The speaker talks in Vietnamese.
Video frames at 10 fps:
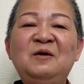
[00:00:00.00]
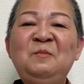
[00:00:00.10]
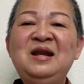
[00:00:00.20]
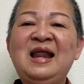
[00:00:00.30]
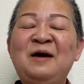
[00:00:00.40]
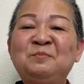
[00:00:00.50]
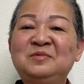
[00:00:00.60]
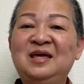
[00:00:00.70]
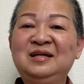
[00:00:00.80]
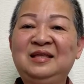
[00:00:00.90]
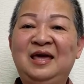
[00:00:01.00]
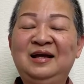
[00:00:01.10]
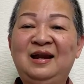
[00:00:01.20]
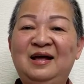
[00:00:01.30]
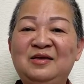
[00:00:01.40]
mình làm tiền
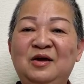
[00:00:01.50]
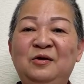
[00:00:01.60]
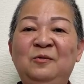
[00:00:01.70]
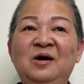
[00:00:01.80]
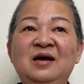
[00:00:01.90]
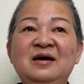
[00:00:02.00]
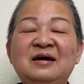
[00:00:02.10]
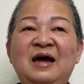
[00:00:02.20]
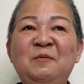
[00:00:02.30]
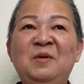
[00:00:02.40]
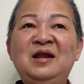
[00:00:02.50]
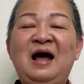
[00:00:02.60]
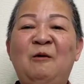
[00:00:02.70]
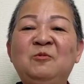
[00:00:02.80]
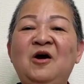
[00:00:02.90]
thiệt là nhiều cái mình
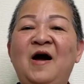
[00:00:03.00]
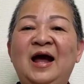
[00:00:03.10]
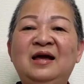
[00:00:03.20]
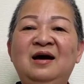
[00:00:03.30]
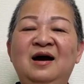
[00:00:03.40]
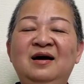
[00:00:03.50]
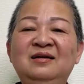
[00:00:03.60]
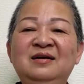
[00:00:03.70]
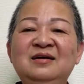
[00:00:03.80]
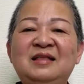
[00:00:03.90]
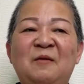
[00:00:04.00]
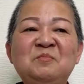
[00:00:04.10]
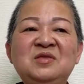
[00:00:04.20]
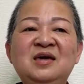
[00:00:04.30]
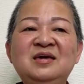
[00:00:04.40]
không cho ai hết
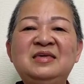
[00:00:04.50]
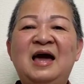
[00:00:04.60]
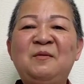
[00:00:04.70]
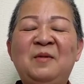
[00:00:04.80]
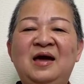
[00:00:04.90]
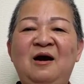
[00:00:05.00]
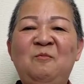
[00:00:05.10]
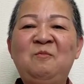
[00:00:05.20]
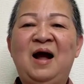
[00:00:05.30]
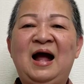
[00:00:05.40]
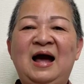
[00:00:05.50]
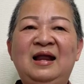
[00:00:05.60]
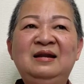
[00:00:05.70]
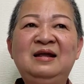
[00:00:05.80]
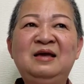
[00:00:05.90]
thậm chí cha mẹ ông bà
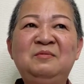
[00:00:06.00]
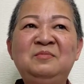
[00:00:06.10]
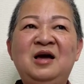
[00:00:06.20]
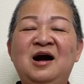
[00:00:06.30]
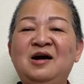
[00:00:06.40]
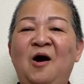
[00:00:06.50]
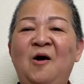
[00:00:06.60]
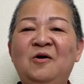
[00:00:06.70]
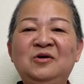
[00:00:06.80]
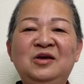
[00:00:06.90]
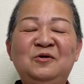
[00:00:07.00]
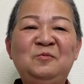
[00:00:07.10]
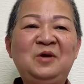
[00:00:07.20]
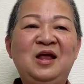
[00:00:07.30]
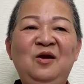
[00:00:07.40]
anh em vợ con gì
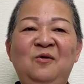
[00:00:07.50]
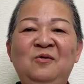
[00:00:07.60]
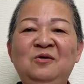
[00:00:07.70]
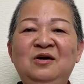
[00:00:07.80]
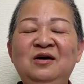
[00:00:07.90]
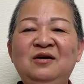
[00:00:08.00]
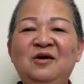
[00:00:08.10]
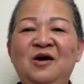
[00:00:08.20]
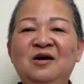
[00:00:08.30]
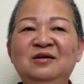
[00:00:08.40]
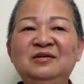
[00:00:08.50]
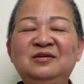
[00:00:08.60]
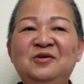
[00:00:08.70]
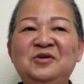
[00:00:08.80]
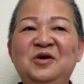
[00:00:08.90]
cũng vậy luôn nó
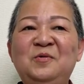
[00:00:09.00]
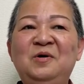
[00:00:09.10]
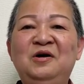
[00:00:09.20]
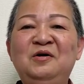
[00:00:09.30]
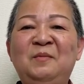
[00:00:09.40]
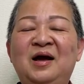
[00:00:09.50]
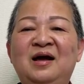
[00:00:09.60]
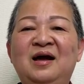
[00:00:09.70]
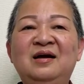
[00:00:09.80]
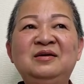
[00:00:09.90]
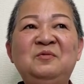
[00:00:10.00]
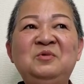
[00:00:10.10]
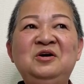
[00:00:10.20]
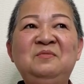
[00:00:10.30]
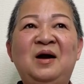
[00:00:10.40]
có nhiều người mà hả giống
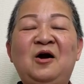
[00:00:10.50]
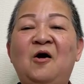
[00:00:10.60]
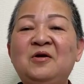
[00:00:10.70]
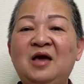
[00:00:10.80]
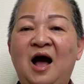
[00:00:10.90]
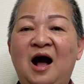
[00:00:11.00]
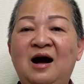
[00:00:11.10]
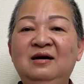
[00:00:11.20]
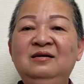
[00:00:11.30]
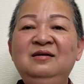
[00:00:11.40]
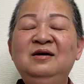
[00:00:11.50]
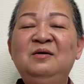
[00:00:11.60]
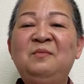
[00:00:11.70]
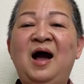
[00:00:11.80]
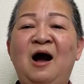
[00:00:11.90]
như mà có vợ
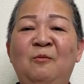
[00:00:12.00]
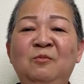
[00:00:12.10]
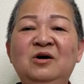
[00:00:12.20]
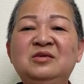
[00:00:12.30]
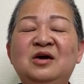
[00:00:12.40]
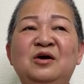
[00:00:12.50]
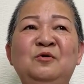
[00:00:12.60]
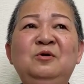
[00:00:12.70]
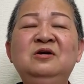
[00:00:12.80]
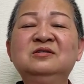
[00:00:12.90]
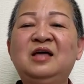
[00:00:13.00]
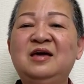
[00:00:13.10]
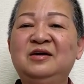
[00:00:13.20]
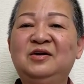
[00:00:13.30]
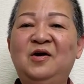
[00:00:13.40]
mà không có chịu đưa
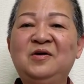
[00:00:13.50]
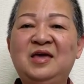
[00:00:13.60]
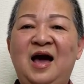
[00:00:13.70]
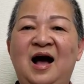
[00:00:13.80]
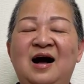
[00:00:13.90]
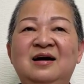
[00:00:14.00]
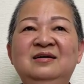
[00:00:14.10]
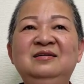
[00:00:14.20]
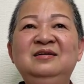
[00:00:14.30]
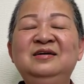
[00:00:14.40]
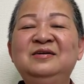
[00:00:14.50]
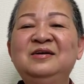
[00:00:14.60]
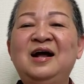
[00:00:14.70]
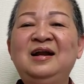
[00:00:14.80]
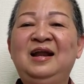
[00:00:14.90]
tiền cho vợ nó
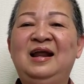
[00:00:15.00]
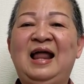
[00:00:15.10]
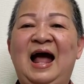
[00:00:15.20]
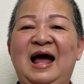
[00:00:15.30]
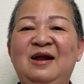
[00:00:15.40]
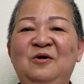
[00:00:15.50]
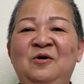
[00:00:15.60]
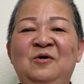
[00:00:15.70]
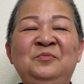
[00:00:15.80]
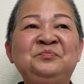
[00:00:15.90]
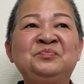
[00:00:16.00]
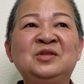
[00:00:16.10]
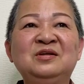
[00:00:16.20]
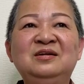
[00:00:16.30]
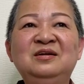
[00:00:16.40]
rất là lạ luôn
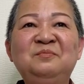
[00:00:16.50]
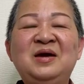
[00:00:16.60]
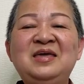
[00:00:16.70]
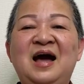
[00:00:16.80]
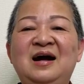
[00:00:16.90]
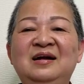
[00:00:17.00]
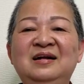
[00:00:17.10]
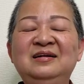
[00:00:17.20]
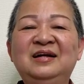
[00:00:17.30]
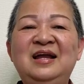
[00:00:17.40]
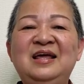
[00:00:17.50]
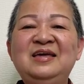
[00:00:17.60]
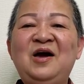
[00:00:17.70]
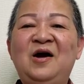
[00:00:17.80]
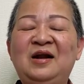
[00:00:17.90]
bây giờ cái lý
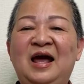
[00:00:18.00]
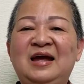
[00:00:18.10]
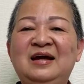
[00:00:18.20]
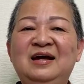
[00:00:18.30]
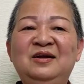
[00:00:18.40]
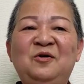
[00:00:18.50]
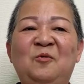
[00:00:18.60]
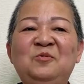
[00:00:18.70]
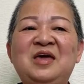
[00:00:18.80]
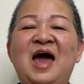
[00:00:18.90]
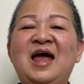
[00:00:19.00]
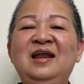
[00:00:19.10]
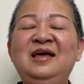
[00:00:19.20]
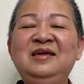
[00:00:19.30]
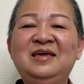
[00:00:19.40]
do này nó cũng dễ
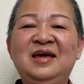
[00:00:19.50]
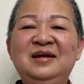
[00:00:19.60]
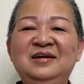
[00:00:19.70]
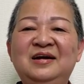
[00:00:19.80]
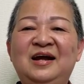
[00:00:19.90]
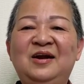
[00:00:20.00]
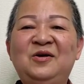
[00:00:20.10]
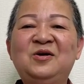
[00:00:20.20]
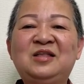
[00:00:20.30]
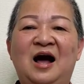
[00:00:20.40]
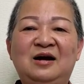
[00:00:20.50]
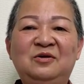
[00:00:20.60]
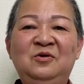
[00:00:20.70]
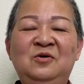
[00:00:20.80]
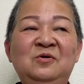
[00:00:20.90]
ly dị nữa cái đó nói thật
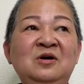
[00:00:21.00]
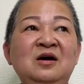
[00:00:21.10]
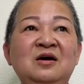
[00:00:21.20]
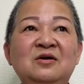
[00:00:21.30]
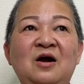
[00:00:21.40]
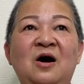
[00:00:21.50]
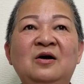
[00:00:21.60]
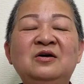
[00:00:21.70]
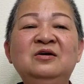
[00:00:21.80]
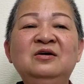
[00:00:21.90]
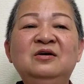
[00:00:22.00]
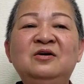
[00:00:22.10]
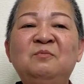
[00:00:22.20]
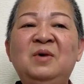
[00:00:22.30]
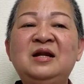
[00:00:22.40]
luôn rồi
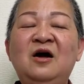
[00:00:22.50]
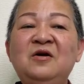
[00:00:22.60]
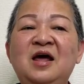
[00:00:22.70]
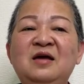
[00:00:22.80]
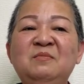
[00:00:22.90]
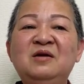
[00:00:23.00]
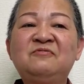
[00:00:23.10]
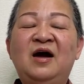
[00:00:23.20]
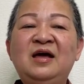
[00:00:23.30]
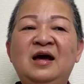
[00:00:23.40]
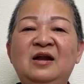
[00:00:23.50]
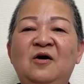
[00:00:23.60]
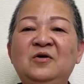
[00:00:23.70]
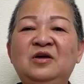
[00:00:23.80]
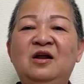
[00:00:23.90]
mình nói đi mình phải hả
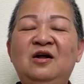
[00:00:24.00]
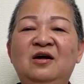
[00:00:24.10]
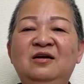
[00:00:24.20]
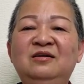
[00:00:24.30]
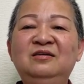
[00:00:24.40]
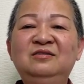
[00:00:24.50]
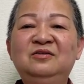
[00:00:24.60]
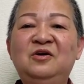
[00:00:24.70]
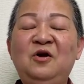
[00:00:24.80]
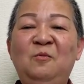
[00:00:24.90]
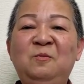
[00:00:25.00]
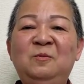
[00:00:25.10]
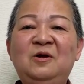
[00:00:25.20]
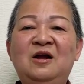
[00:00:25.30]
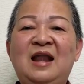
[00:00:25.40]
nói cho nó nó đúng
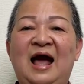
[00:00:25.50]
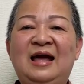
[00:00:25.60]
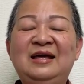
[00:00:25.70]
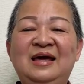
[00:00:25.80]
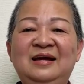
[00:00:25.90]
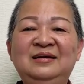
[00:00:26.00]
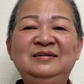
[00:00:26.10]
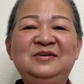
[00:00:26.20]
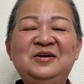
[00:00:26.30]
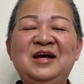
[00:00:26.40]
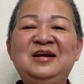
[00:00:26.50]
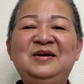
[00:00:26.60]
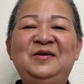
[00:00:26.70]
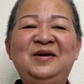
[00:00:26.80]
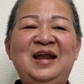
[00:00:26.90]
nói lại ha nói đi
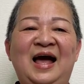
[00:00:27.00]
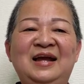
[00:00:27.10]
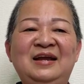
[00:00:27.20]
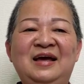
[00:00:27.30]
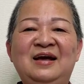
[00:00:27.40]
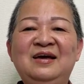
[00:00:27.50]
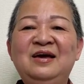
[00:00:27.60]
rồi nói lại nè